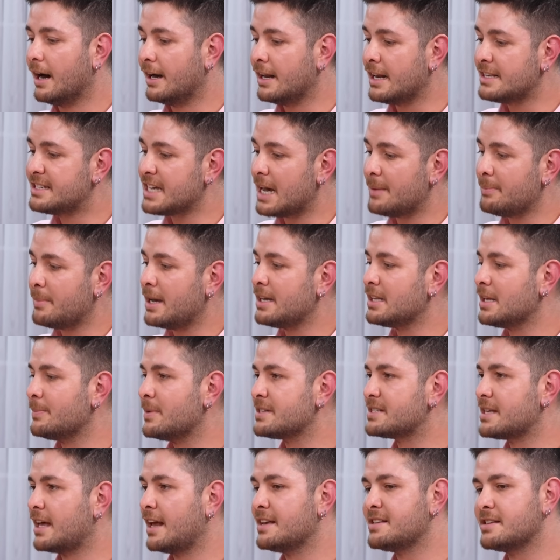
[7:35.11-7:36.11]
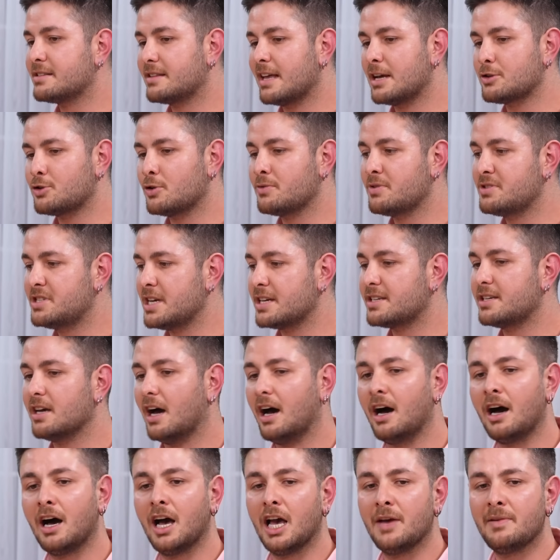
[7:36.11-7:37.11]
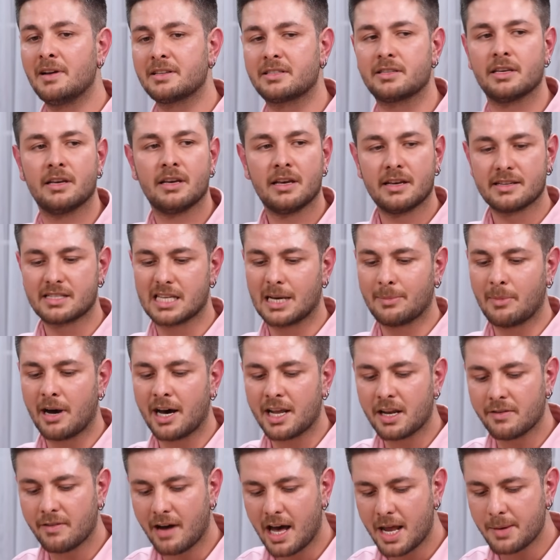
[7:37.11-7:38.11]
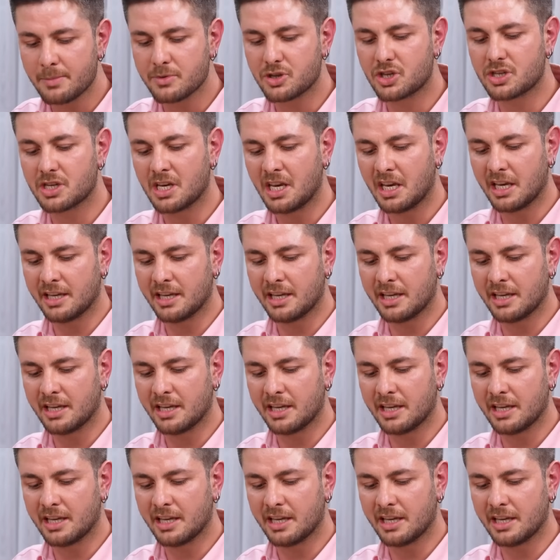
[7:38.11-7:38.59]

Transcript: Alican Bey de mesela izledikten sonra diyecek ki aa evet zamanı varmış,